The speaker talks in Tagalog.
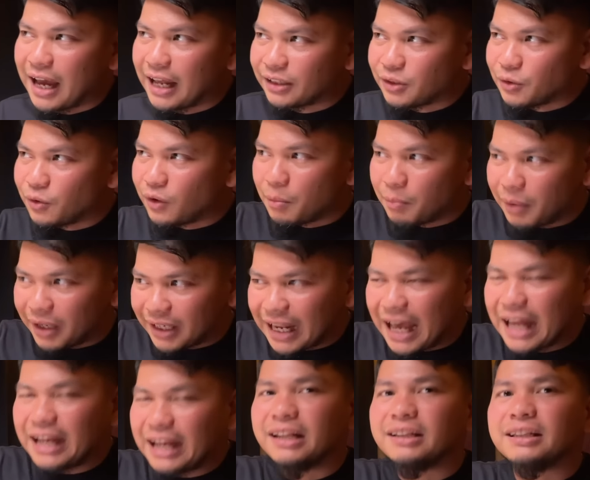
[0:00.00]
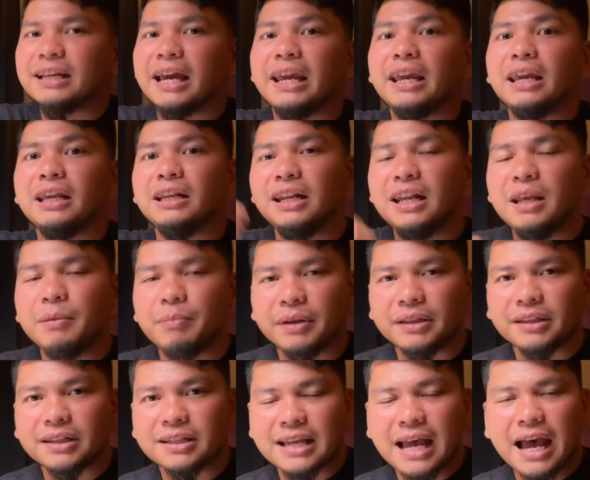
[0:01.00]
at yung kabanalan niya ay
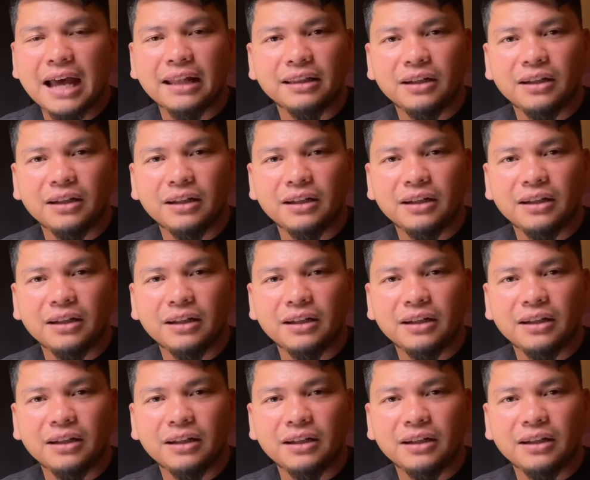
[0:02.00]
inilipat niya sa